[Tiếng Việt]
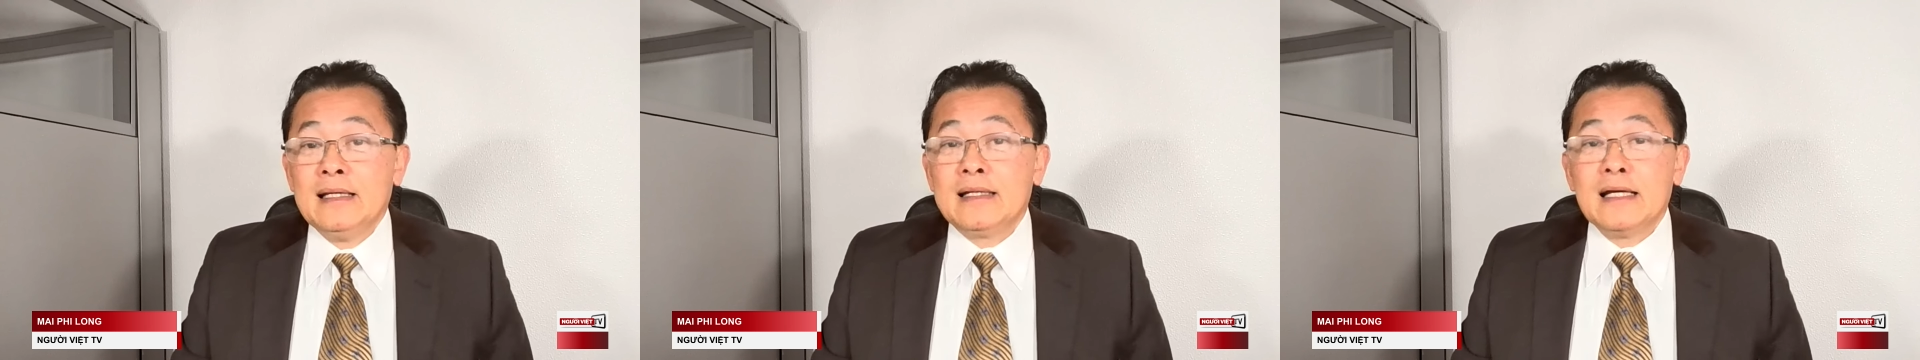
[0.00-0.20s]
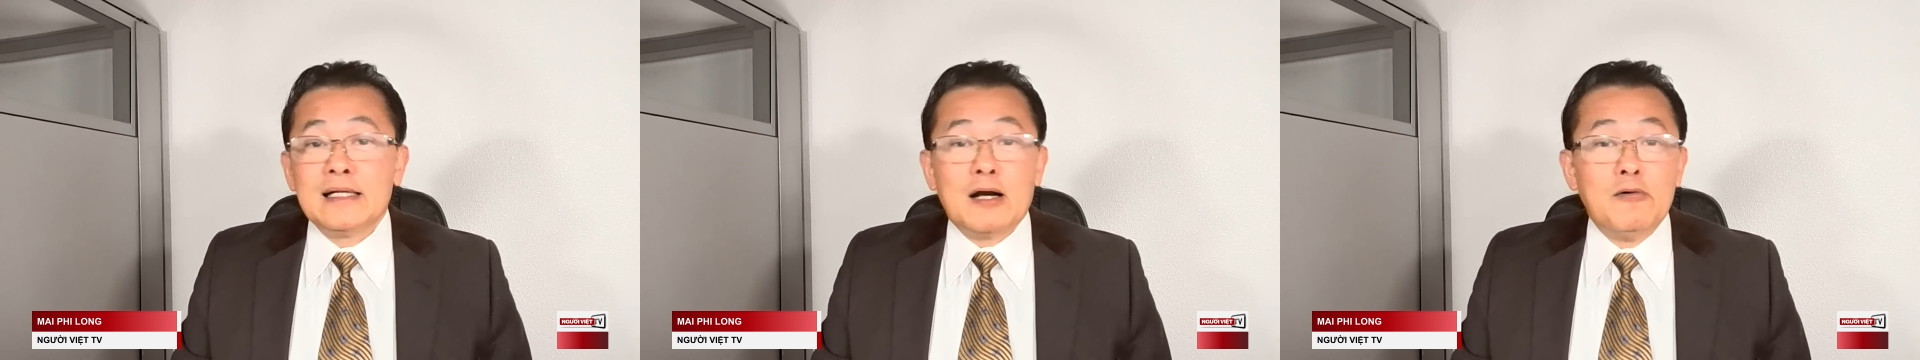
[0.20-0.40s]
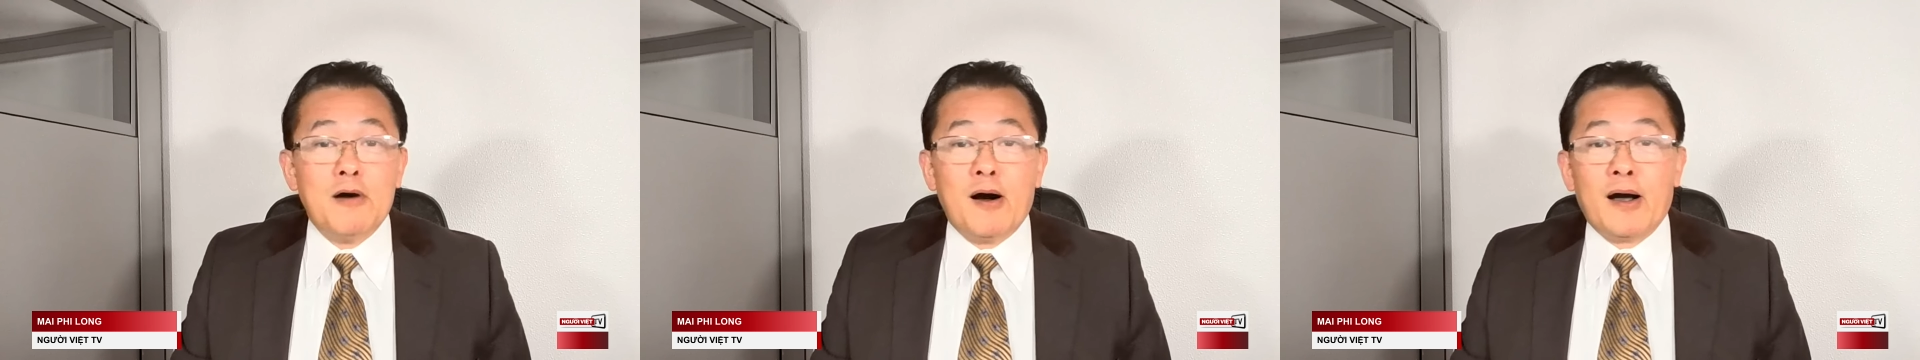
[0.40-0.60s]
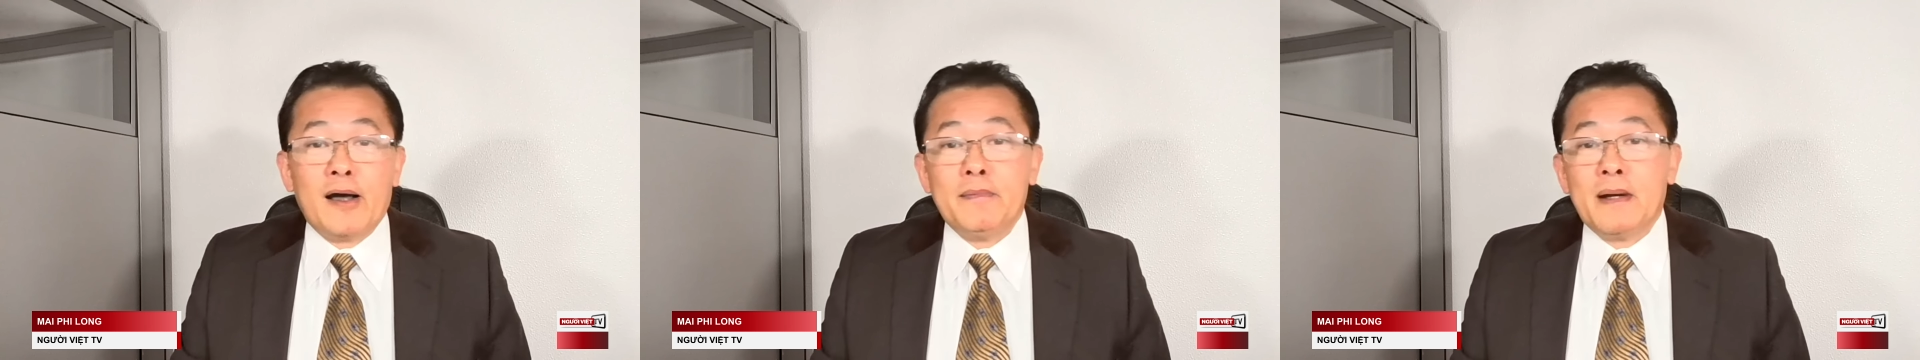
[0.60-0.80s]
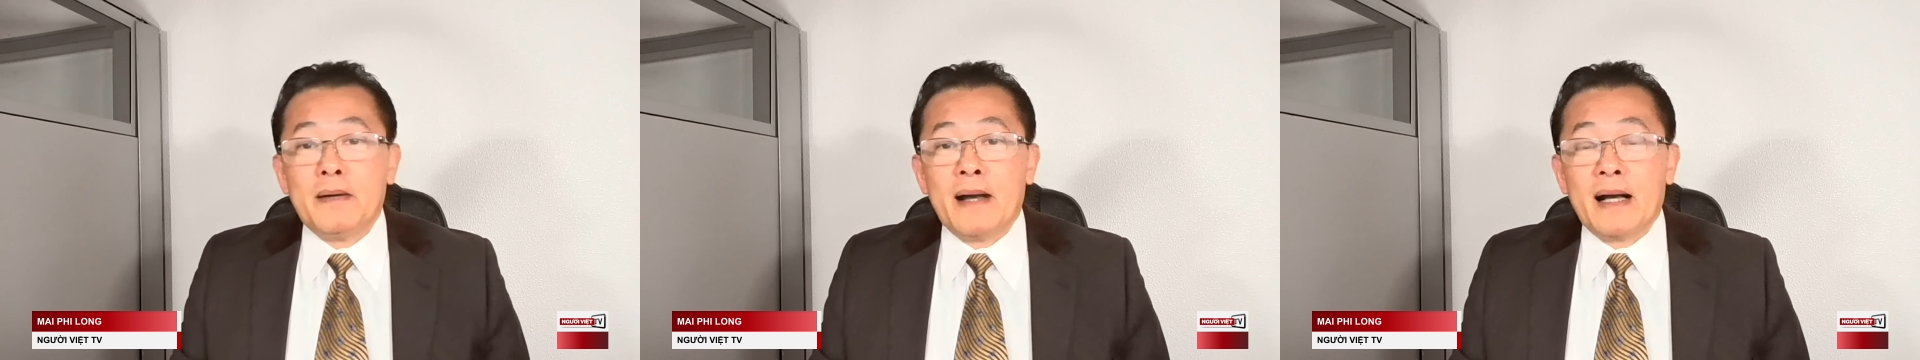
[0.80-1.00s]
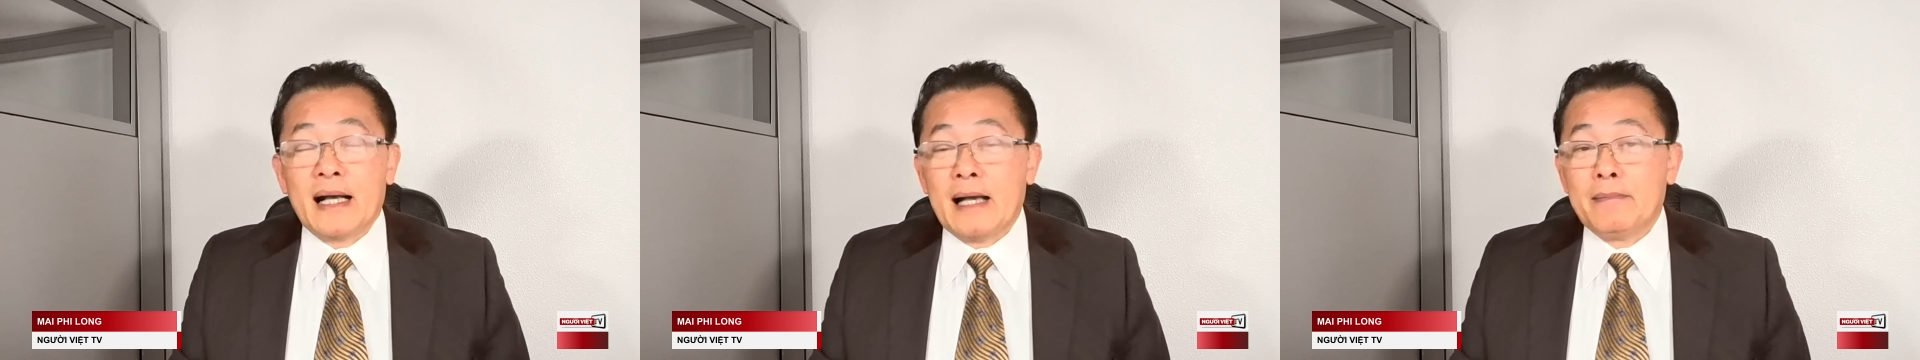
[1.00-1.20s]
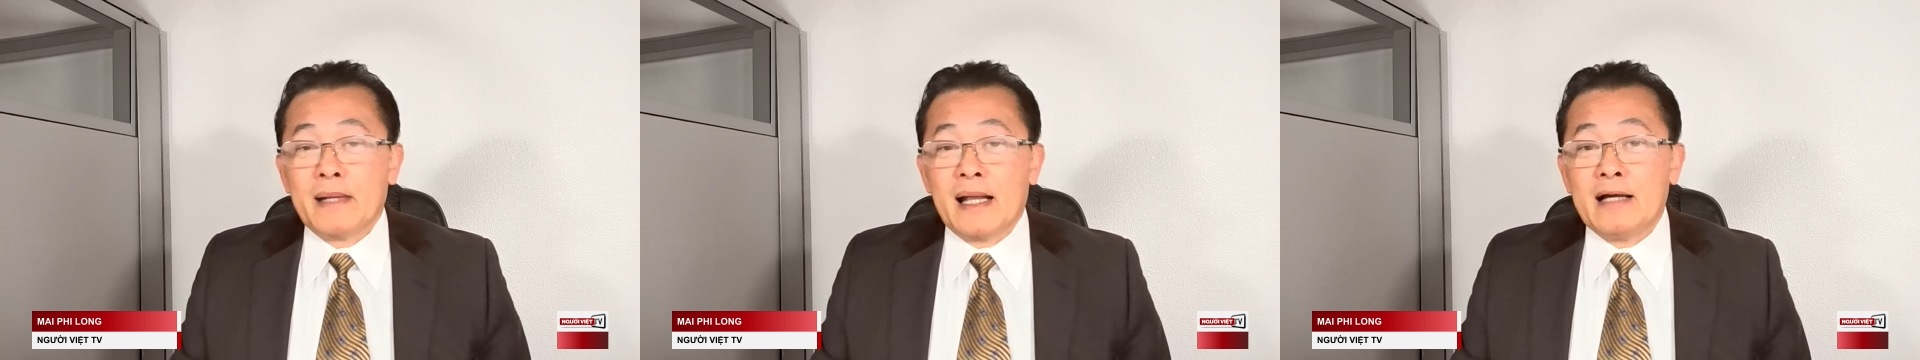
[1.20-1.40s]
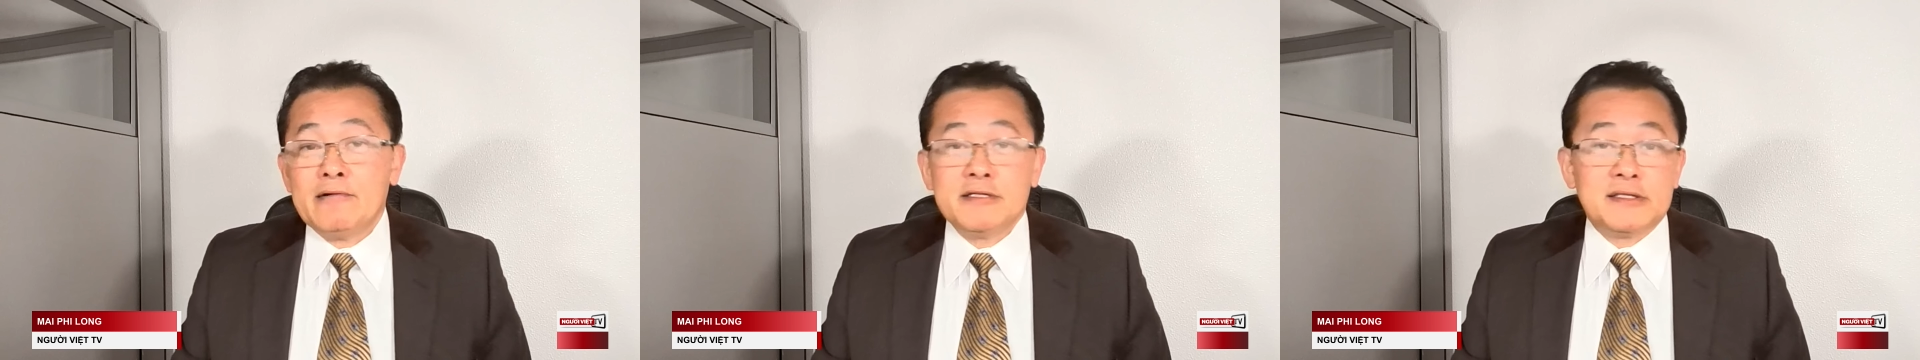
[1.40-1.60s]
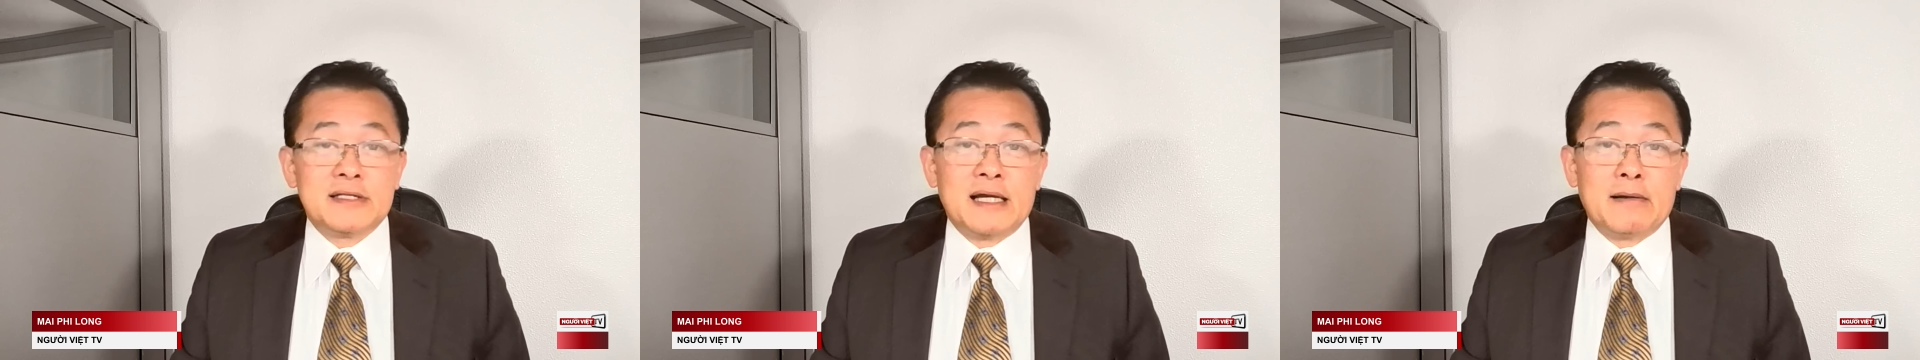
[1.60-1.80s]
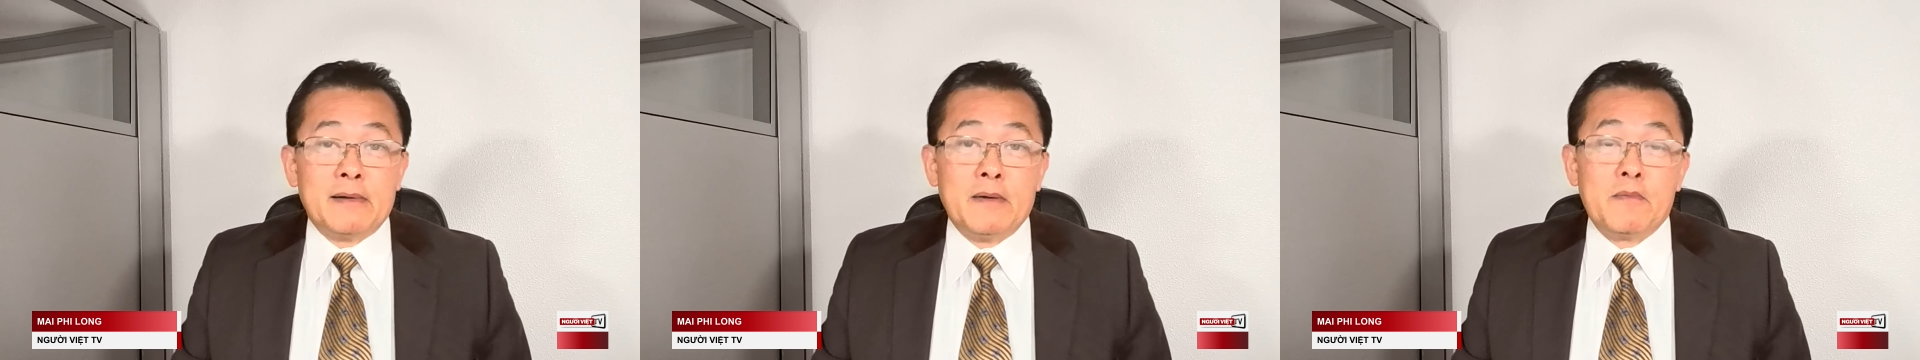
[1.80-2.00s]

thì cái câu hỏi mà bà Kamala Harris ngày